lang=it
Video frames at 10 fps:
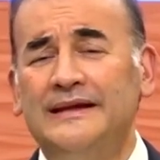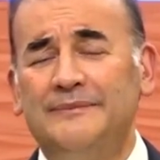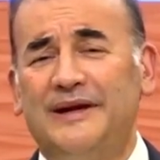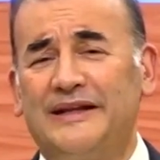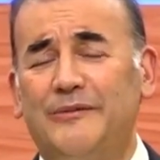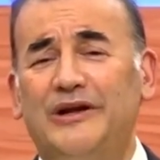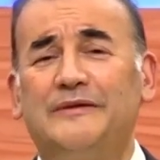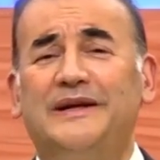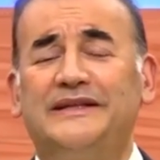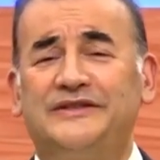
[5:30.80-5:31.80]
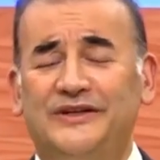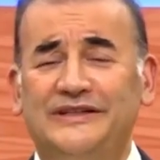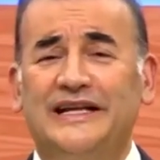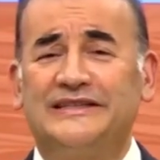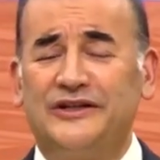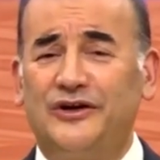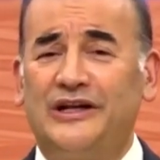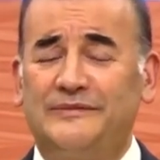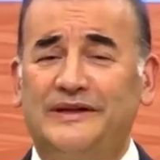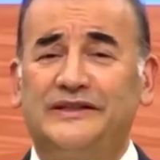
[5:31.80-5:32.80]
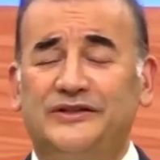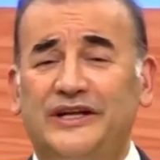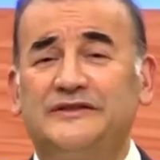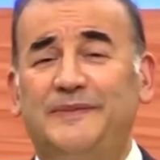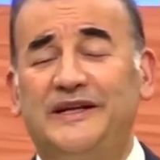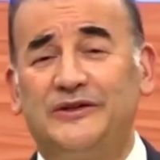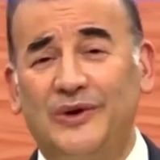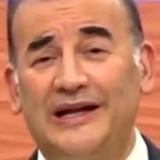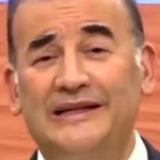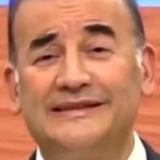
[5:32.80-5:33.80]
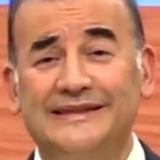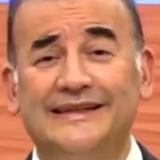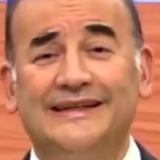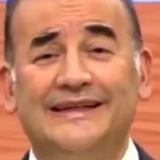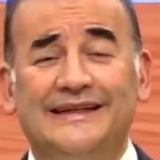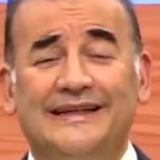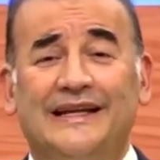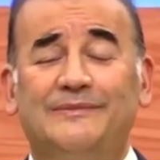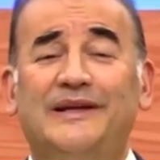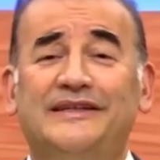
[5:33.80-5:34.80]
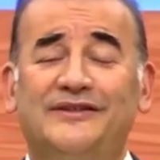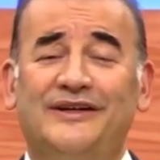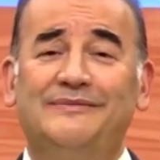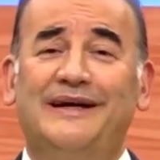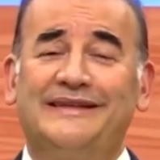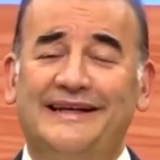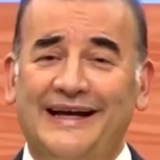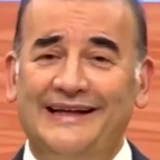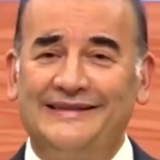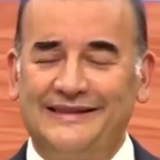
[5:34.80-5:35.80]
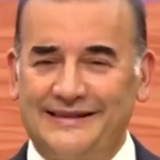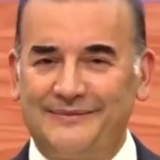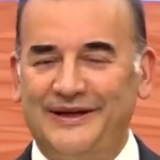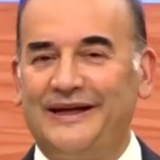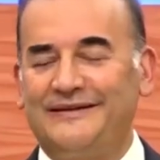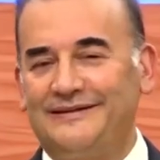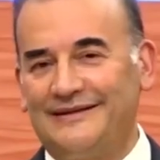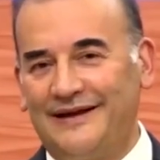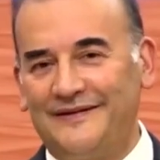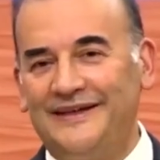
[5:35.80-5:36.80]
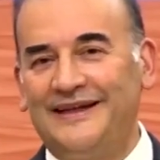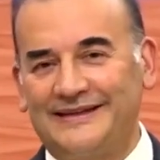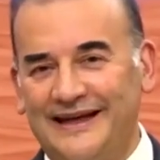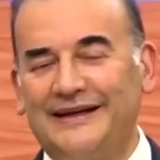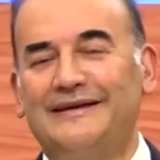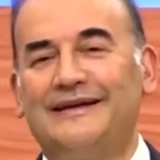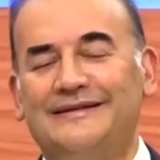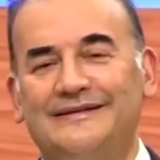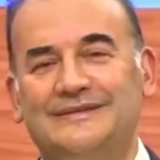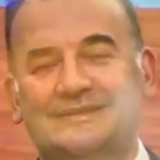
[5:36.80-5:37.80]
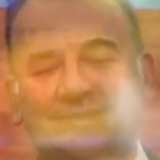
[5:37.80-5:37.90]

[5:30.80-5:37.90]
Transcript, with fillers: perché perdiamo le benedizioni del Signore, le benedizioni spirituali, le benedizioni materiali e la